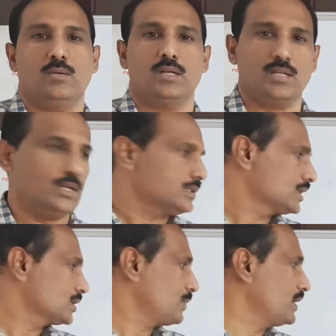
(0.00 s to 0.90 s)
అంటే
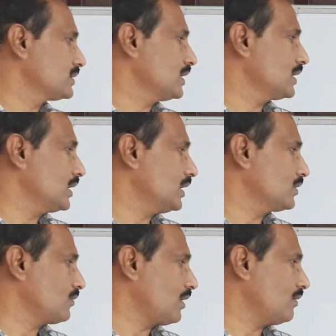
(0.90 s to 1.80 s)
సిక్స్ పెయిర్స్ అంటే
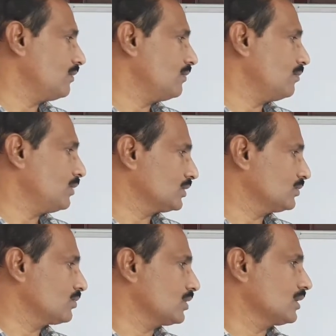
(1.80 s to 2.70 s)
ట్వెల్వ్ మొత్తం
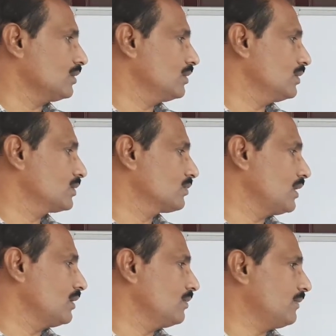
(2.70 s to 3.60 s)
టోటల్
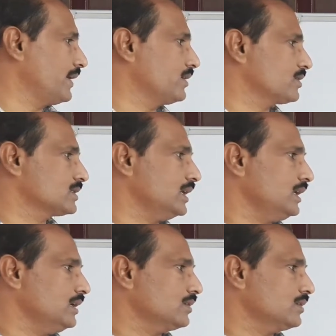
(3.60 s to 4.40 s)
ట్వెల్వ్ వైట్ వస్తాయి